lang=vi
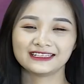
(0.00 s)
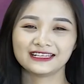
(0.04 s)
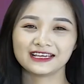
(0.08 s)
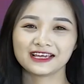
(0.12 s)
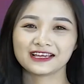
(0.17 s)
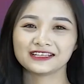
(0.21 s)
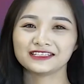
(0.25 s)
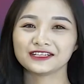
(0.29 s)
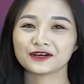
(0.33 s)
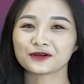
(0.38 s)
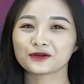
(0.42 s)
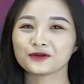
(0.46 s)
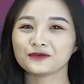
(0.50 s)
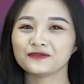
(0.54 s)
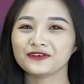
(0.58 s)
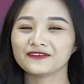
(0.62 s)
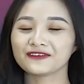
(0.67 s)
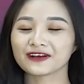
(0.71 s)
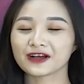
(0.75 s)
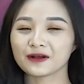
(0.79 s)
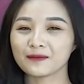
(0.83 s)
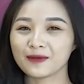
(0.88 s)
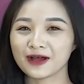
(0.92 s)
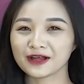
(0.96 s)
Xin kính chào quý
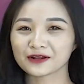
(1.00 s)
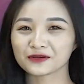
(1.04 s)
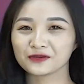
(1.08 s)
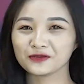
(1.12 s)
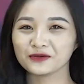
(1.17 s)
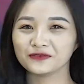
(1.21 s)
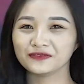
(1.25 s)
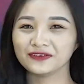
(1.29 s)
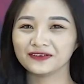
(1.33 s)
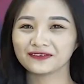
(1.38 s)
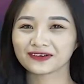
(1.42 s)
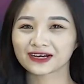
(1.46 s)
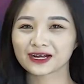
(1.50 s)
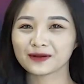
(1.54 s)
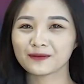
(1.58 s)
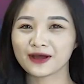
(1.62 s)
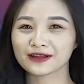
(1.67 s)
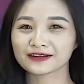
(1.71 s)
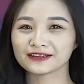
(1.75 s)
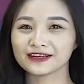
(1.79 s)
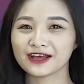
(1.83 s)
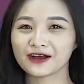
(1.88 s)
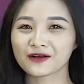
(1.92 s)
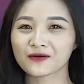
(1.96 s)
vị và các bạn. Quý vị và các
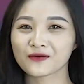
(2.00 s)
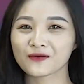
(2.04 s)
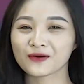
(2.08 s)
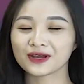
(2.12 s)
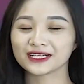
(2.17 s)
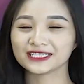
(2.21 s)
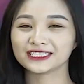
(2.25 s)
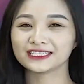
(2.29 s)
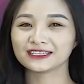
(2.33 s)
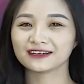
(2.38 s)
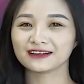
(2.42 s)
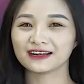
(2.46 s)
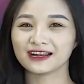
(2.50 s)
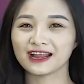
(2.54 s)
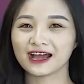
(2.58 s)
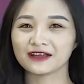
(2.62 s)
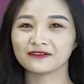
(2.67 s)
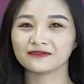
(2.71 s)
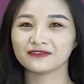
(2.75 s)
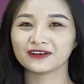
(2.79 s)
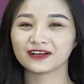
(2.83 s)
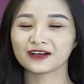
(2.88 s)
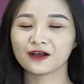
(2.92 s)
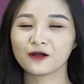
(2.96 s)
bạn đang quay trở
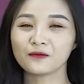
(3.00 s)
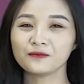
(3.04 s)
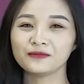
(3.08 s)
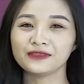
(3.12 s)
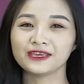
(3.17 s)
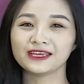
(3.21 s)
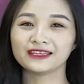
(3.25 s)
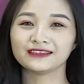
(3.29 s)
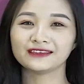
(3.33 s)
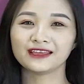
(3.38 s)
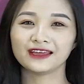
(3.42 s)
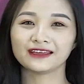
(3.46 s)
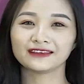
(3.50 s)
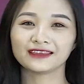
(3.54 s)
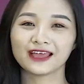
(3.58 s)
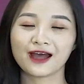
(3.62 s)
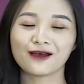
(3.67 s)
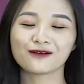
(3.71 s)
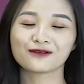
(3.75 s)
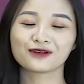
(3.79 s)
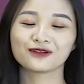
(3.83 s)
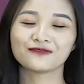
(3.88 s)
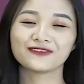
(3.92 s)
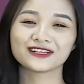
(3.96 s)
lại với góc nhìn thể
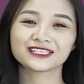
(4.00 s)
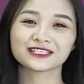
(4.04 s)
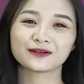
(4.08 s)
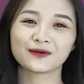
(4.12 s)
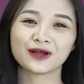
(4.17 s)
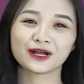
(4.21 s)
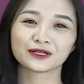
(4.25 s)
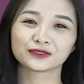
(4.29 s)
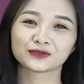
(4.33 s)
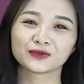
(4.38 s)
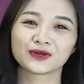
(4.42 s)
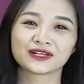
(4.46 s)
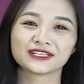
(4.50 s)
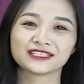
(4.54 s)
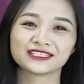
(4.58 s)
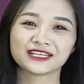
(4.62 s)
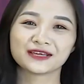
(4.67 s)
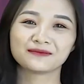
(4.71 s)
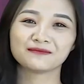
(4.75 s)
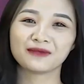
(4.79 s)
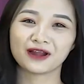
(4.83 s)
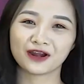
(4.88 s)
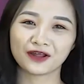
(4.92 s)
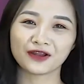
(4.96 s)
thao được phát sóng hàng tuần
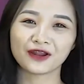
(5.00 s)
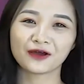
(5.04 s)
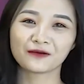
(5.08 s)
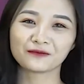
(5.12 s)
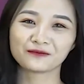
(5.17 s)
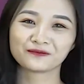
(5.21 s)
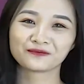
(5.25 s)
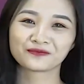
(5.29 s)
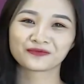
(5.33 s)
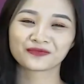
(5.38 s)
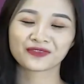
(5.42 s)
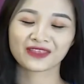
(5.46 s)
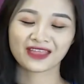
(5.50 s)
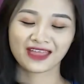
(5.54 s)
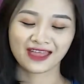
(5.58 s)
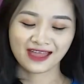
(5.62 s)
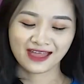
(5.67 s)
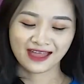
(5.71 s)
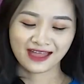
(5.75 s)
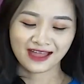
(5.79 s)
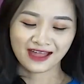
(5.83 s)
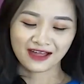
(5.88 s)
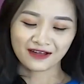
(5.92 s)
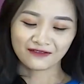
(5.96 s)
trên báo Lao động.
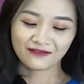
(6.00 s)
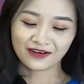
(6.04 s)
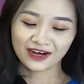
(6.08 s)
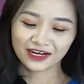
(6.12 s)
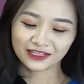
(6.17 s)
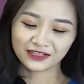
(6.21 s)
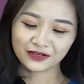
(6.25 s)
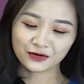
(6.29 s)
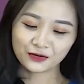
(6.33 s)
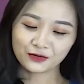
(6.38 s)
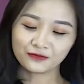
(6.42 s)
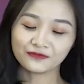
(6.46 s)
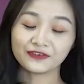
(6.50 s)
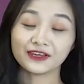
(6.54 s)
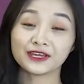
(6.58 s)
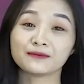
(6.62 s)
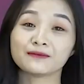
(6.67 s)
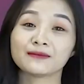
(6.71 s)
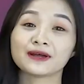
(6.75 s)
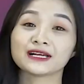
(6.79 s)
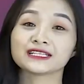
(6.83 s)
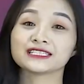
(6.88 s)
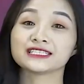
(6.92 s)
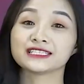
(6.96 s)
Và kính thưa quý vị,
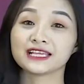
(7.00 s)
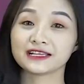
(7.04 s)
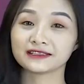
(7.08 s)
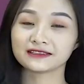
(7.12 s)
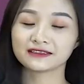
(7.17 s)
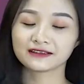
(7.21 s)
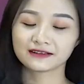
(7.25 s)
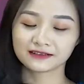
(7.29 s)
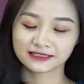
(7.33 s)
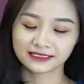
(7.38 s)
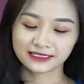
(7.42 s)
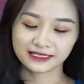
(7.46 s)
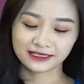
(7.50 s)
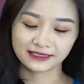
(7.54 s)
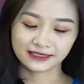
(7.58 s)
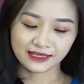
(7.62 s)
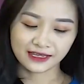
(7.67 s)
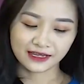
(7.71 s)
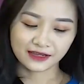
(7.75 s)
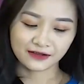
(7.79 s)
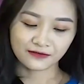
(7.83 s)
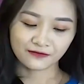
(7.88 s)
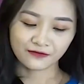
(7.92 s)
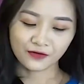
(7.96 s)
Manchester
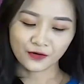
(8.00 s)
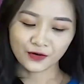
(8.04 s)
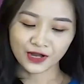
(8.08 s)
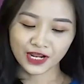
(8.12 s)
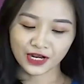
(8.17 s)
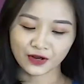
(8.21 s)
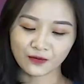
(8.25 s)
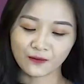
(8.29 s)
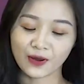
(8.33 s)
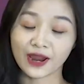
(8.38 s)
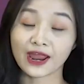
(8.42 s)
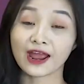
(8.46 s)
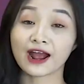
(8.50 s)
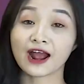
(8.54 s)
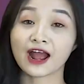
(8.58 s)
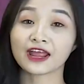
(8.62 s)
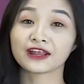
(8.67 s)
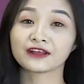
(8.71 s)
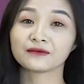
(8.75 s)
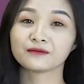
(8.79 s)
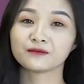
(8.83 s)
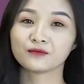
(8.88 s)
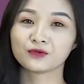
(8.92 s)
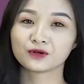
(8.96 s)
City vô địch ngoại hạng
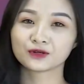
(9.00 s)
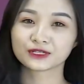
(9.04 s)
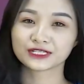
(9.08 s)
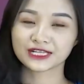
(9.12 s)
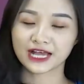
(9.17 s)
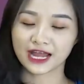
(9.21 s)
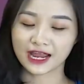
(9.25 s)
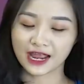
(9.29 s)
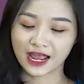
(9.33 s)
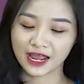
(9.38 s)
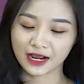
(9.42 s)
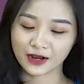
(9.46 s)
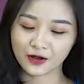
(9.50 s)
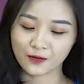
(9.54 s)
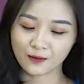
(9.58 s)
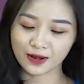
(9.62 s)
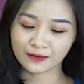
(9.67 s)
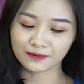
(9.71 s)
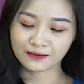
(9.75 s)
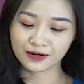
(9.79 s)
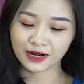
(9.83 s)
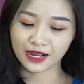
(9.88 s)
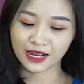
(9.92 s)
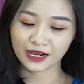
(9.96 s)
Anh mùa giải
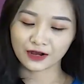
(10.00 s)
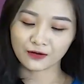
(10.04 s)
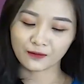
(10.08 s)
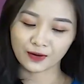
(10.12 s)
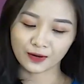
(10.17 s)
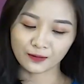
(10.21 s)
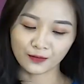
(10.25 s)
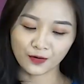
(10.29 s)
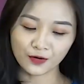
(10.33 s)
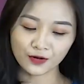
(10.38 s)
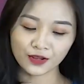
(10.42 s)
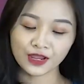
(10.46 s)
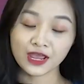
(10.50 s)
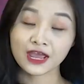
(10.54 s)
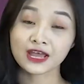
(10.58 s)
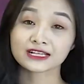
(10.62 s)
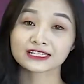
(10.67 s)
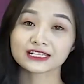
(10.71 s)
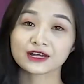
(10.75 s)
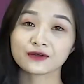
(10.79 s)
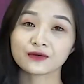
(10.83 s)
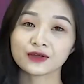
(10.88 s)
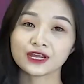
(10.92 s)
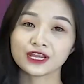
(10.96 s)
2020-2021
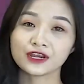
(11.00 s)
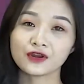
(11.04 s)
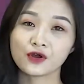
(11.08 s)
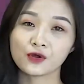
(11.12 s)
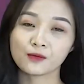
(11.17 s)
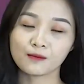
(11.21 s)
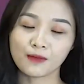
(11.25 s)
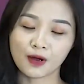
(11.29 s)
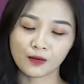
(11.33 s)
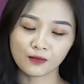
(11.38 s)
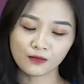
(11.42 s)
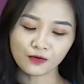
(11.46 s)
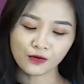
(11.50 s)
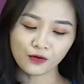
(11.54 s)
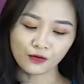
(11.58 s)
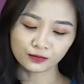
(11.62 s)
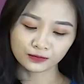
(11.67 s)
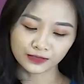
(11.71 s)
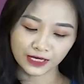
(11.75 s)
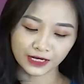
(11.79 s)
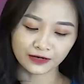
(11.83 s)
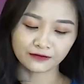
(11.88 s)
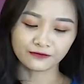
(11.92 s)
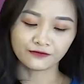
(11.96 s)
sau khi đội bóng
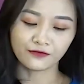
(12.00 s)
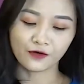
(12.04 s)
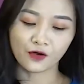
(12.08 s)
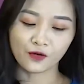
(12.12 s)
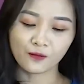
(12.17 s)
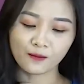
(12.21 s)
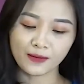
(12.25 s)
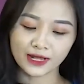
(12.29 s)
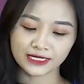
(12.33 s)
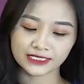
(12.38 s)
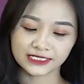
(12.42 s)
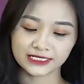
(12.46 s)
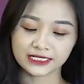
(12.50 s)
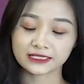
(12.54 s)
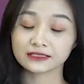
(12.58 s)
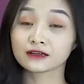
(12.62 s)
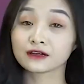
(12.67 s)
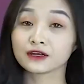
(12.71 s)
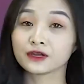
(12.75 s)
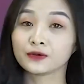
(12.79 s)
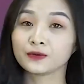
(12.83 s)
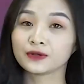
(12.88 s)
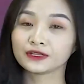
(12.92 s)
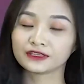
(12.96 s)
cùng thành phố
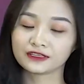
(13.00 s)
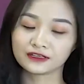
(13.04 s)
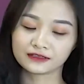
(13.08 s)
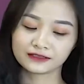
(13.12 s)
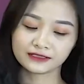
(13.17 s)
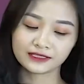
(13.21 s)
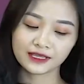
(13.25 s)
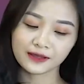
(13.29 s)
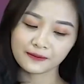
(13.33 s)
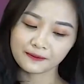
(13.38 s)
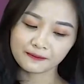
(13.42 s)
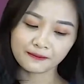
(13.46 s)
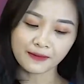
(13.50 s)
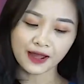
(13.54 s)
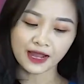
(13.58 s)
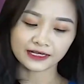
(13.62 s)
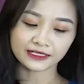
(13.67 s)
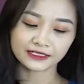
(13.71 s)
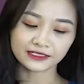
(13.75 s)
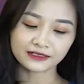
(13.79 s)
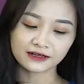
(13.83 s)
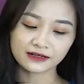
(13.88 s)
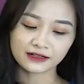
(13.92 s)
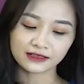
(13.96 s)
Manchester United thất
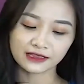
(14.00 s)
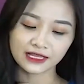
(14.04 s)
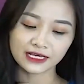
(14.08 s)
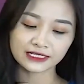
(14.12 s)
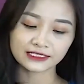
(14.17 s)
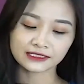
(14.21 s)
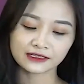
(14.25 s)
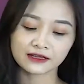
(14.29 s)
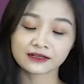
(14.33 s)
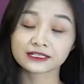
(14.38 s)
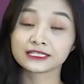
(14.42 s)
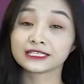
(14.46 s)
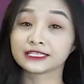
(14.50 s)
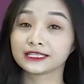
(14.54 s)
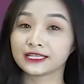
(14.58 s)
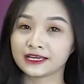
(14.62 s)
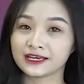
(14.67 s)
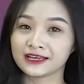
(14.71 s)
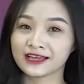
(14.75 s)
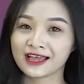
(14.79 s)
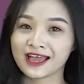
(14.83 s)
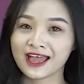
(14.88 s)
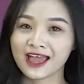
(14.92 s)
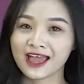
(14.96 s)
bại trước Leicester City.